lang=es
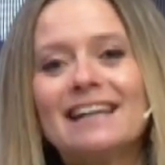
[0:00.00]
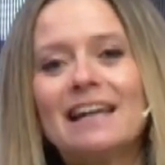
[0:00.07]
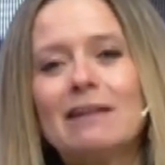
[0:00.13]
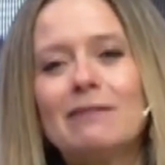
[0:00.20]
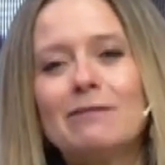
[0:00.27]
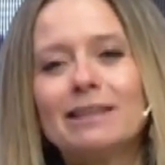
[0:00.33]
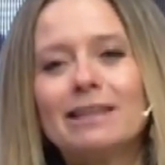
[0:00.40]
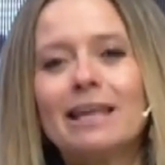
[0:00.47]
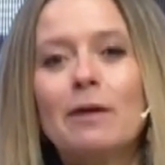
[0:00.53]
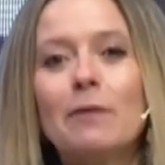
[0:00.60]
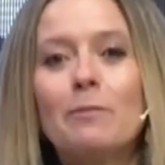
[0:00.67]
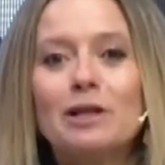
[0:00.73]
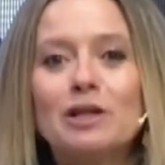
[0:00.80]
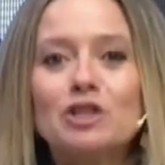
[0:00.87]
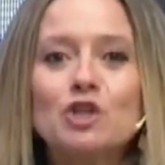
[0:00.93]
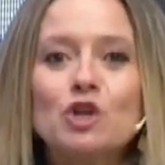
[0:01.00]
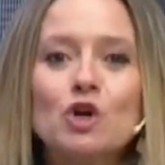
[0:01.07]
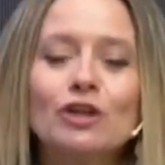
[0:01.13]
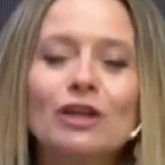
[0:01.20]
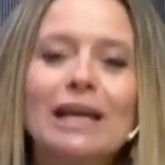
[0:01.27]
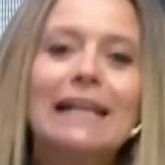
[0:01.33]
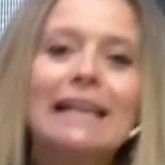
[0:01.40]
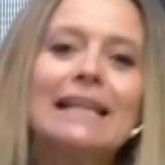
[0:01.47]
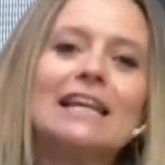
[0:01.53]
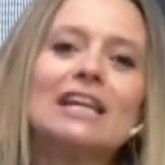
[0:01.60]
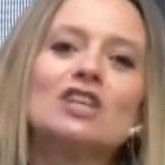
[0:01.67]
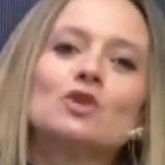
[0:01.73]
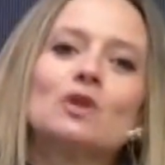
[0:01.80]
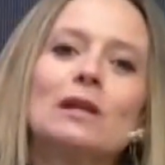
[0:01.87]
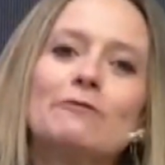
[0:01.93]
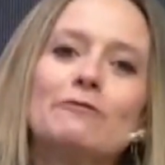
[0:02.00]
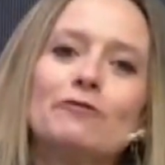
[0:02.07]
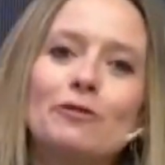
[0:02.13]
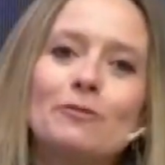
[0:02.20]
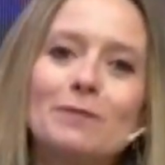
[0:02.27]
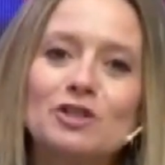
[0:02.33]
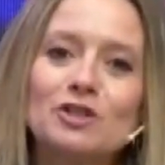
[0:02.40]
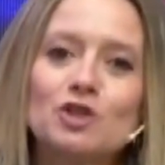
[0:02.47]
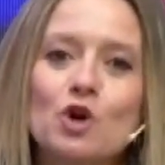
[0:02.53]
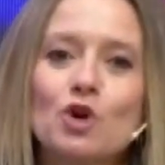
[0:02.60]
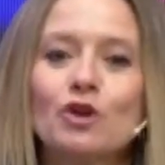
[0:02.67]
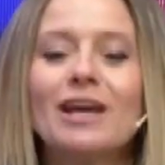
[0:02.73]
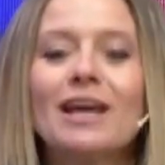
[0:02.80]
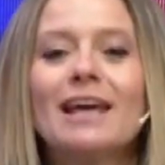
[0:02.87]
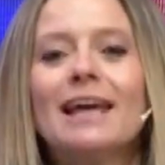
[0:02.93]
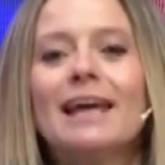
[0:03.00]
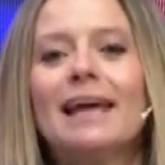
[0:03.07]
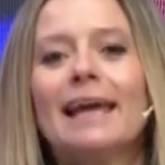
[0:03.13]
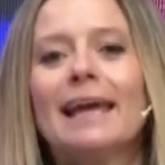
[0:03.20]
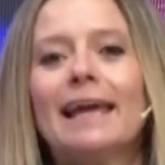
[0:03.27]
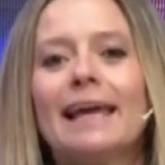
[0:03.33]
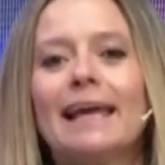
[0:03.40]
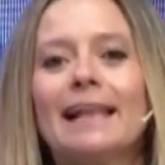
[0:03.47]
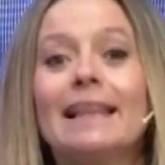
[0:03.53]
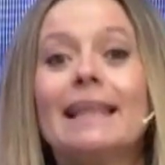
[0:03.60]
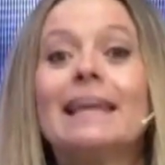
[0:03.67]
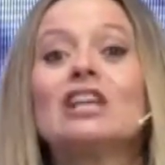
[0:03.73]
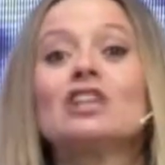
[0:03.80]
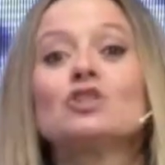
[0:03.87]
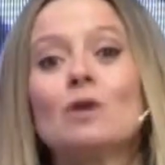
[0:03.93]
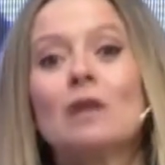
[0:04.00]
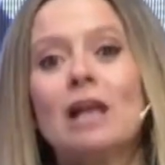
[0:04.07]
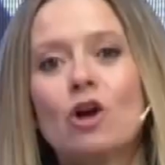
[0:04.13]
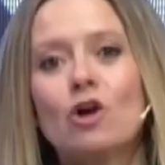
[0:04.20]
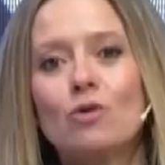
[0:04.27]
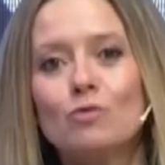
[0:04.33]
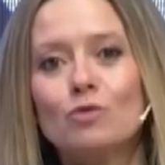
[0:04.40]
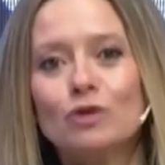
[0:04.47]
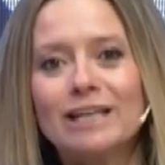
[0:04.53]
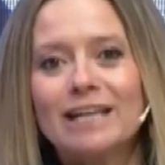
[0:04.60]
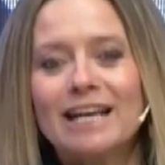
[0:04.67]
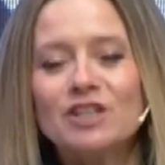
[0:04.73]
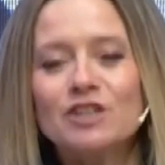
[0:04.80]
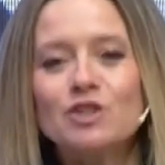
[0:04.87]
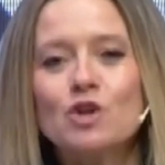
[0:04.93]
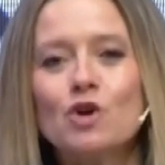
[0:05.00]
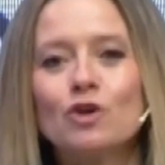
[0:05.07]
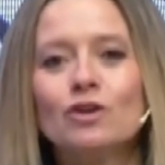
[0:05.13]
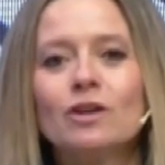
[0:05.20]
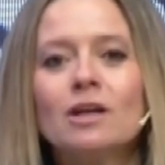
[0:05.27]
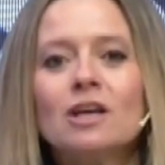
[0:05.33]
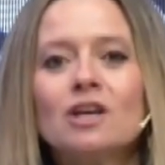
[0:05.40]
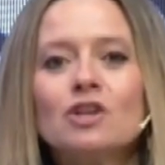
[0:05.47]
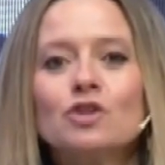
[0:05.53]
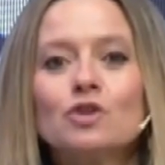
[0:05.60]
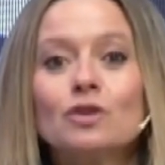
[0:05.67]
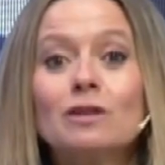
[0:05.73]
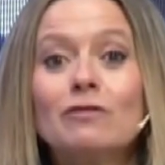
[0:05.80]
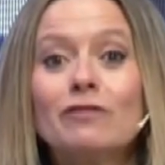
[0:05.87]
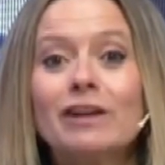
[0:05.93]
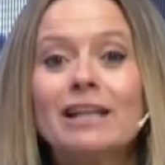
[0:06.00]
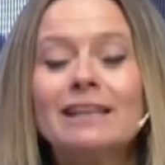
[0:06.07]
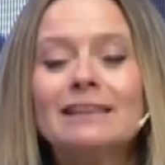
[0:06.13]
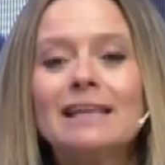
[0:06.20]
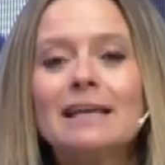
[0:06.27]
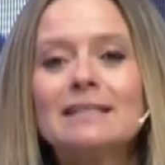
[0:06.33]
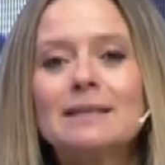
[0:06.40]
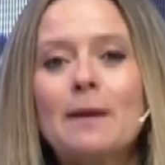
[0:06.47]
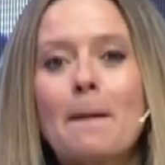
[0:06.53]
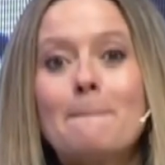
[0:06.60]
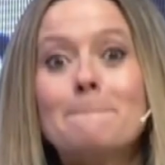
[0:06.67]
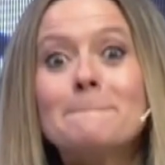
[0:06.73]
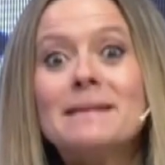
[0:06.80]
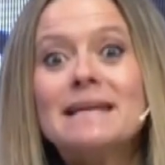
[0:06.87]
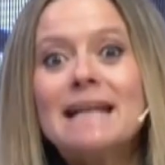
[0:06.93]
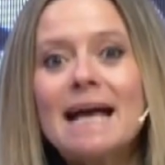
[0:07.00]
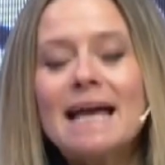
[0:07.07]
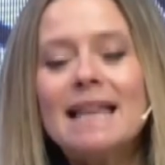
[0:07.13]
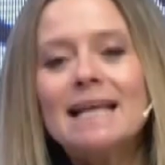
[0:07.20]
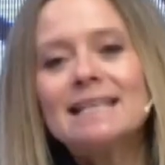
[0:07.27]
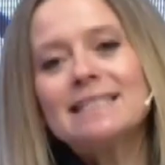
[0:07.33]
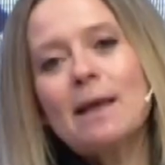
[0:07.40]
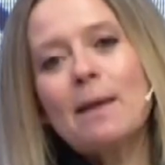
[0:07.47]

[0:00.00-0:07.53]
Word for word: la libertad de expresión, el derecho a la información, el derecho a la comunicación. Son diferentes miradas y